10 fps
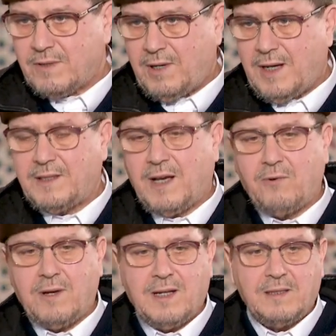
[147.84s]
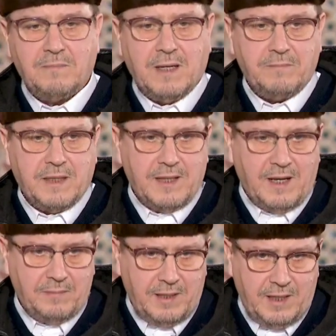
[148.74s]
وهذا هو الذي
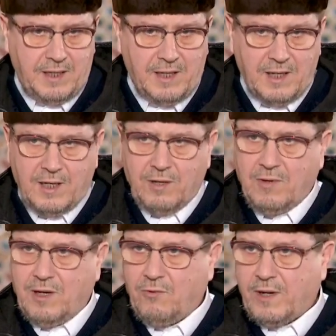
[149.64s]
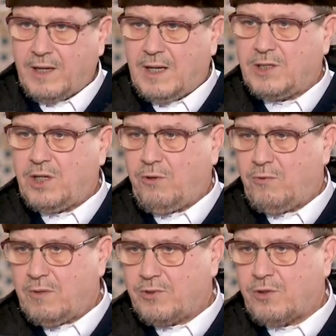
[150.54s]
بدأ به وهو الراجح
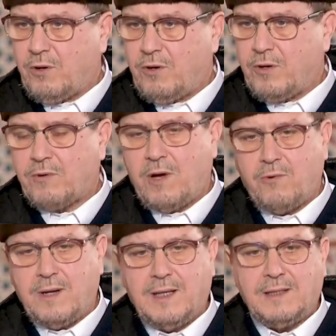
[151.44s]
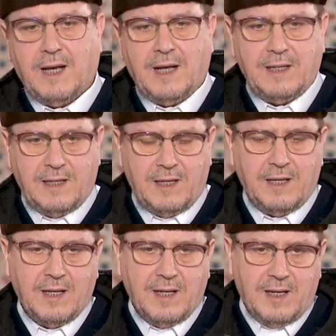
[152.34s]
والمشهور وهو الذي
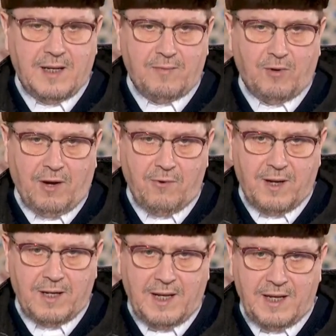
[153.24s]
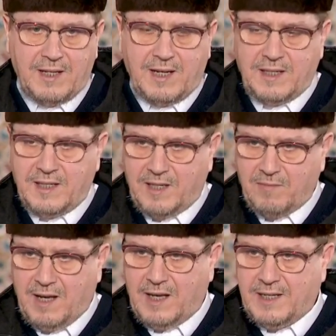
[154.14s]
عليه المعول أن
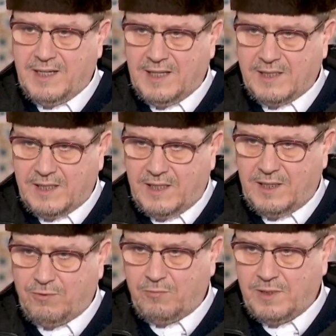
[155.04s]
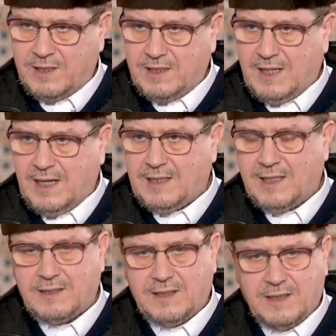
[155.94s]
الإيمان يزيد
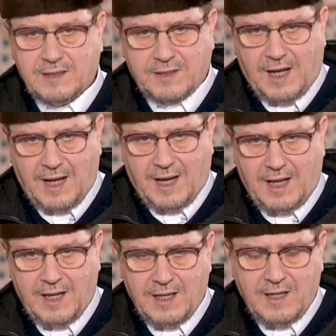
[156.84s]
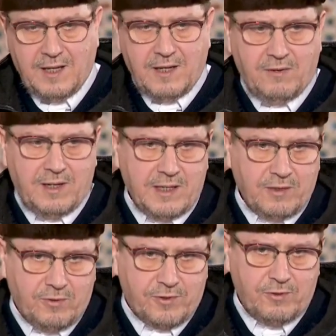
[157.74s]
بزيادة طاعة
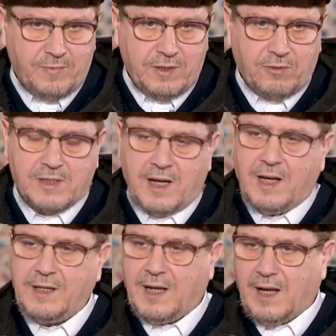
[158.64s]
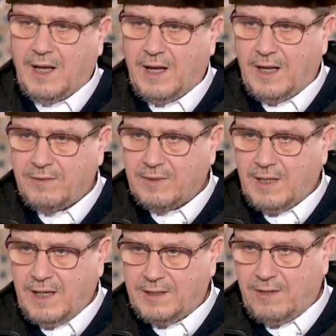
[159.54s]
وينقص بنقصانها
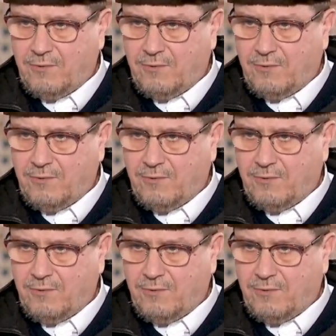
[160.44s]
هذا